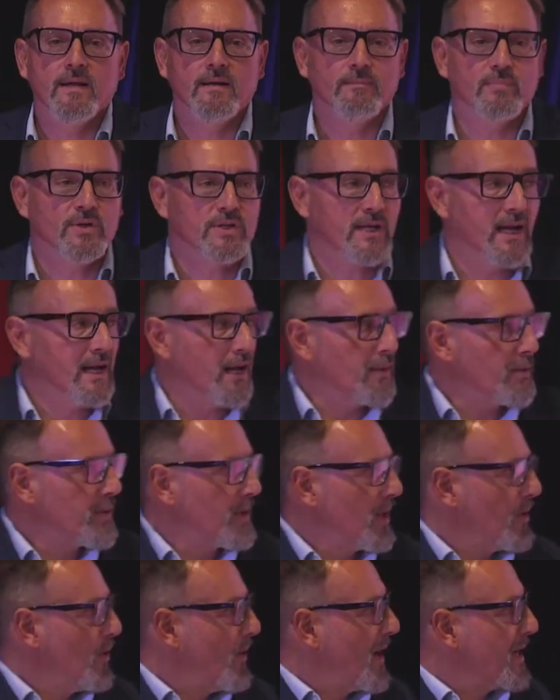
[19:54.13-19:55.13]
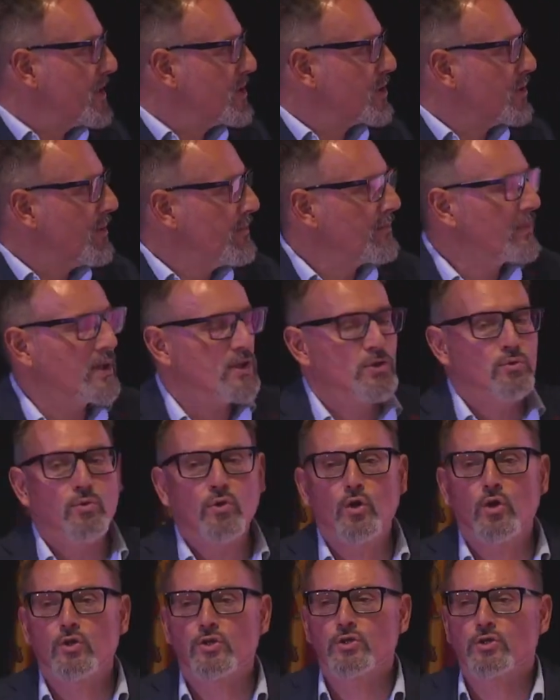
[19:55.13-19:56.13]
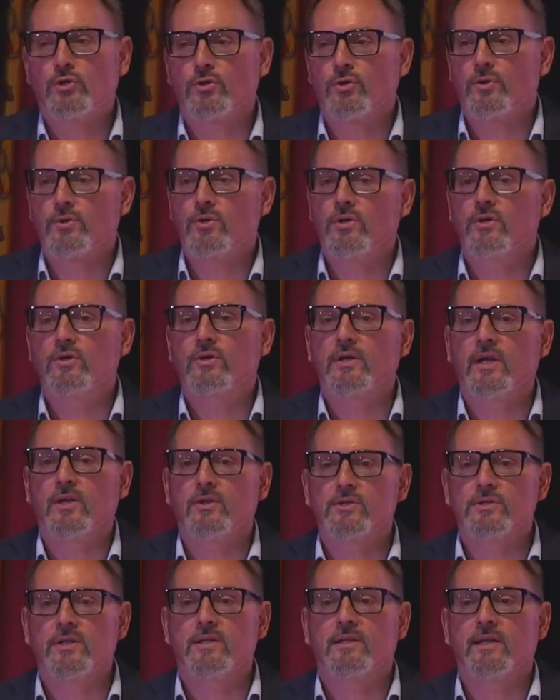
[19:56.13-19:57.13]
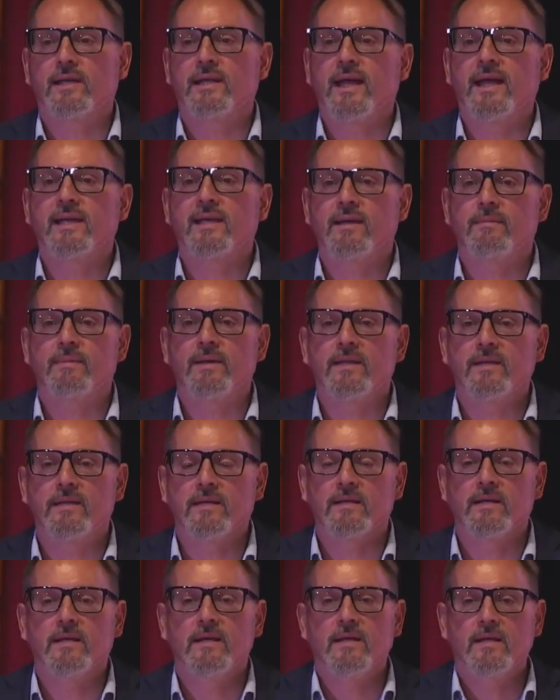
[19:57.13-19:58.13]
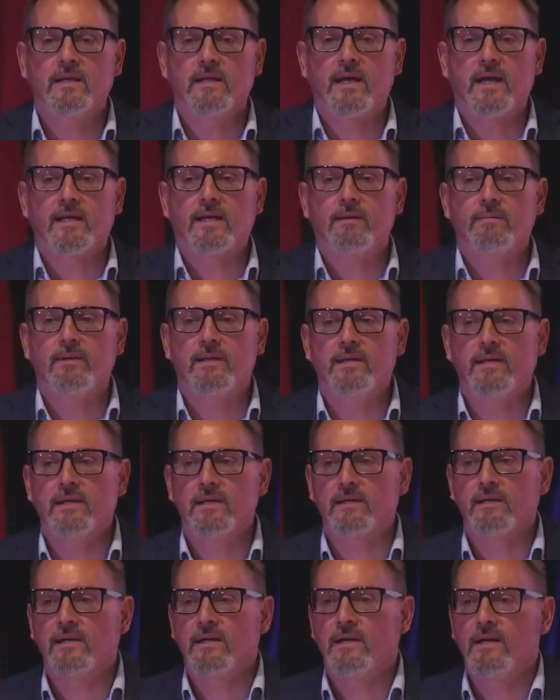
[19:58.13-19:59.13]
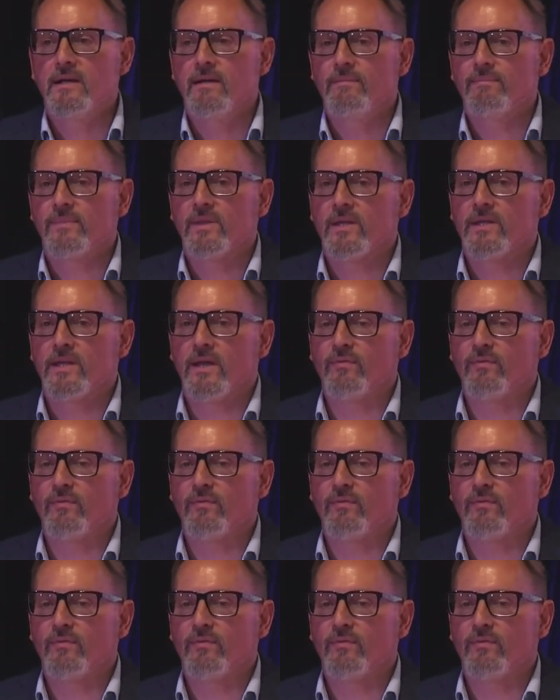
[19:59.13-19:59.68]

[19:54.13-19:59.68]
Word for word: pues ha lanzado ICHOM, que es un consorcio que nos dice que hay que medir, que hay que medir de